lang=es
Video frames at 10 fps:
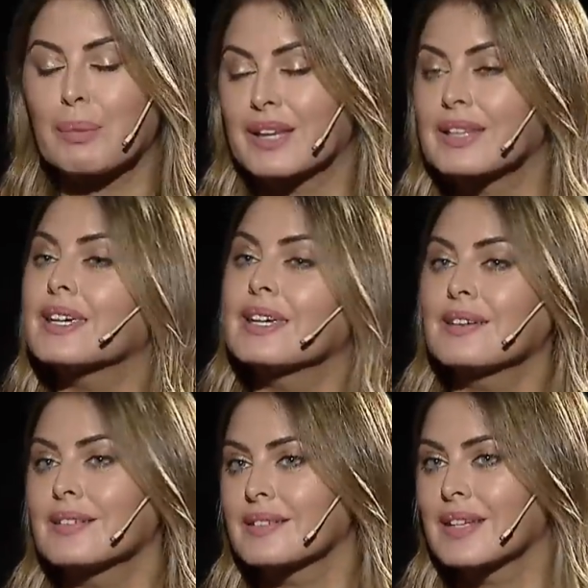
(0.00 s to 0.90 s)

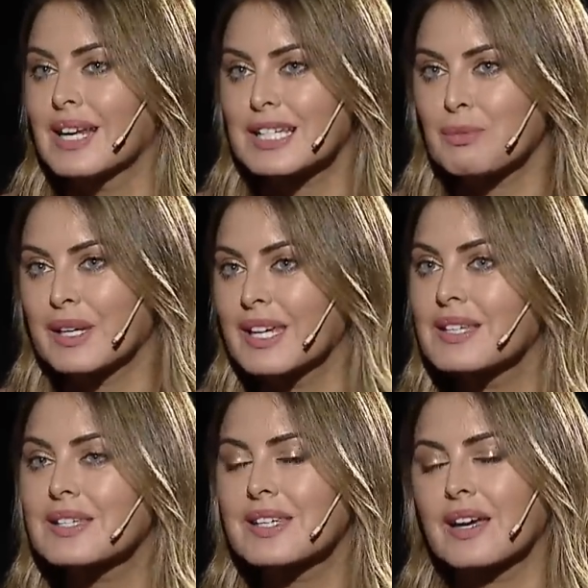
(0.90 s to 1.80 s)
aprendí de la
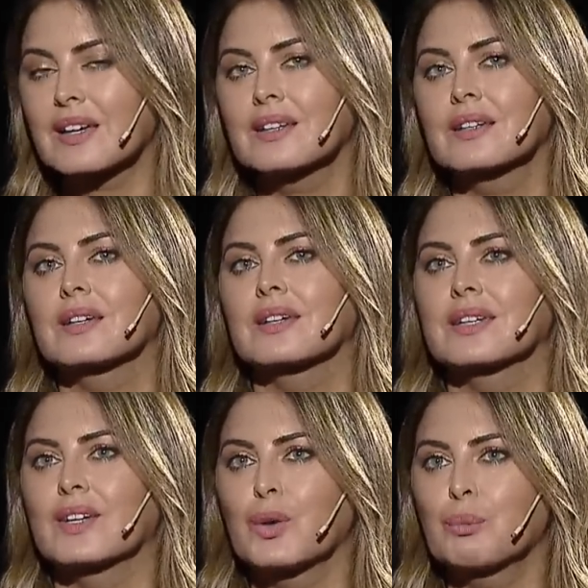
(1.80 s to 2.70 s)
experiencia
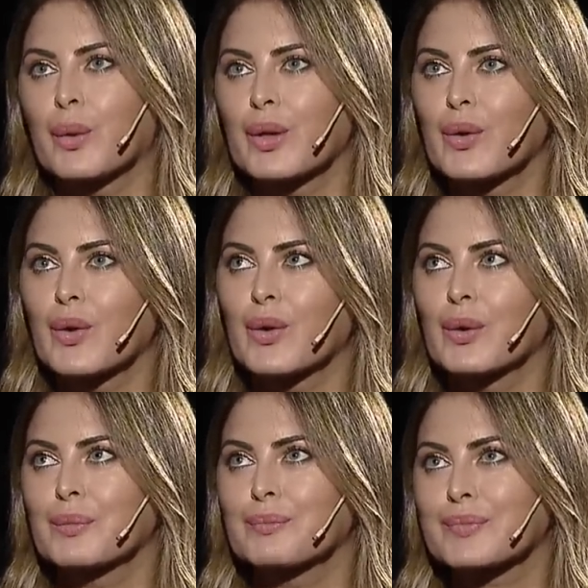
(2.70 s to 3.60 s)
y hoy
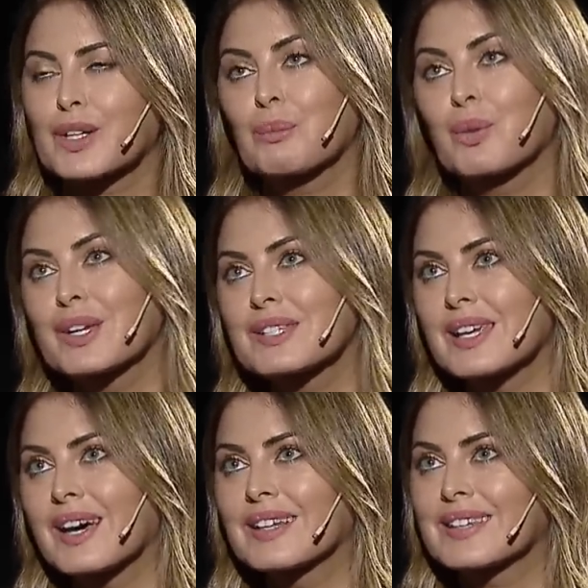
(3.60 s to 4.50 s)
puedo, como
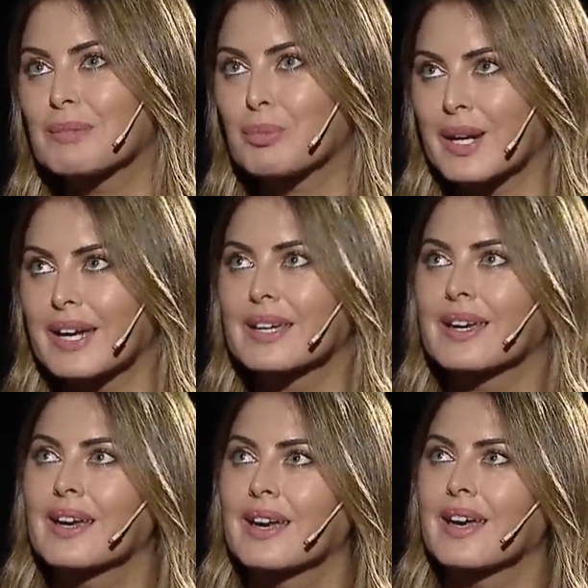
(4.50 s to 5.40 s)
decía antes, por
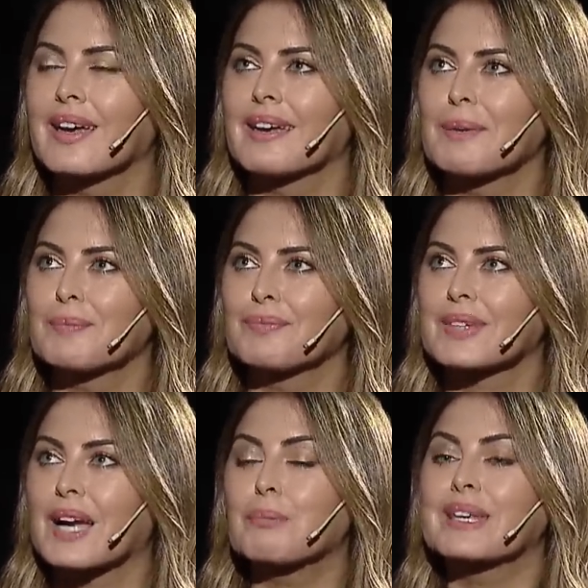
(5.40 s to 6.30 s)
ahí em,
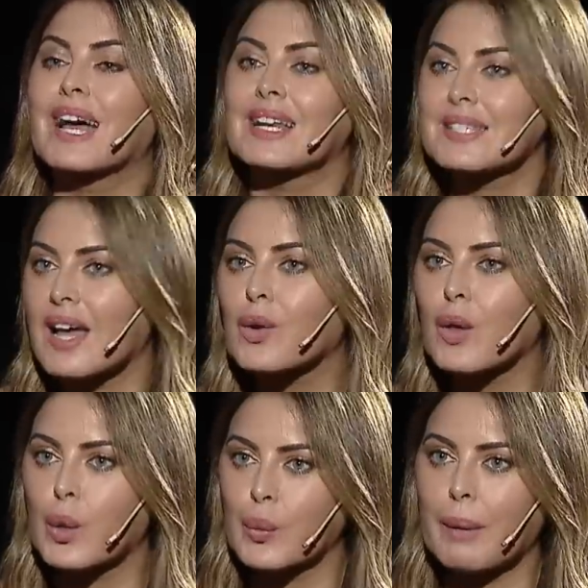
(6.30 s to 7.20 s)
capitalizarlo
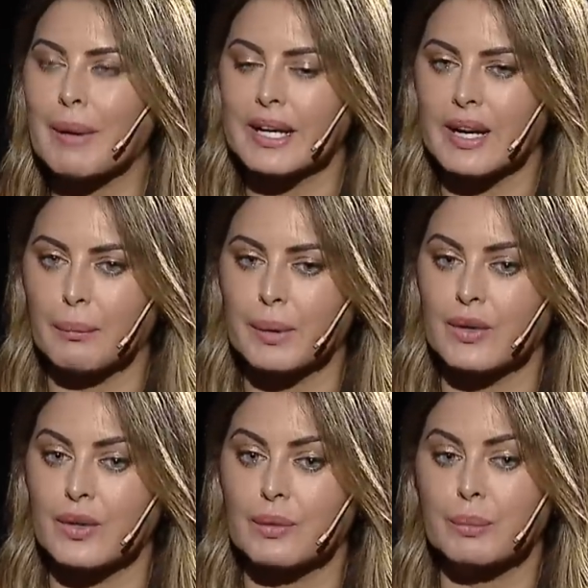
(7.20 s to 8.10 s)
de alguna manera,
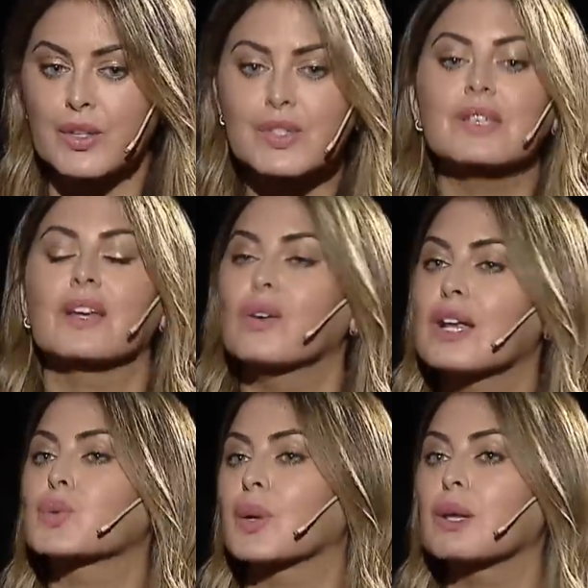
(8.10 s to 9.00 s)
pero, pero sí tengo
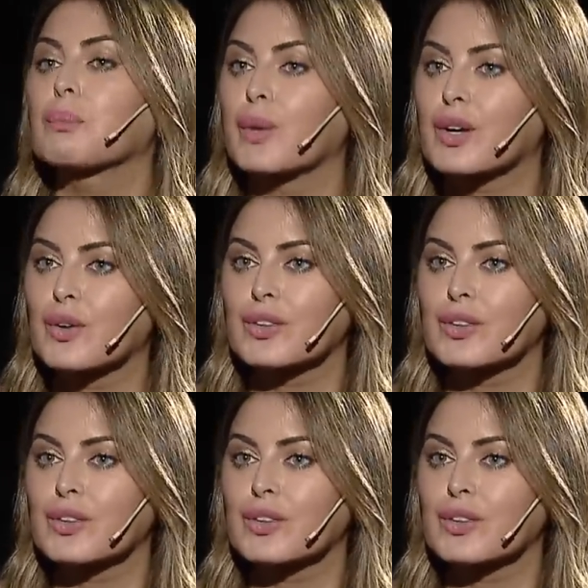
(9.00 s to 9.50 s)
la suerte de poder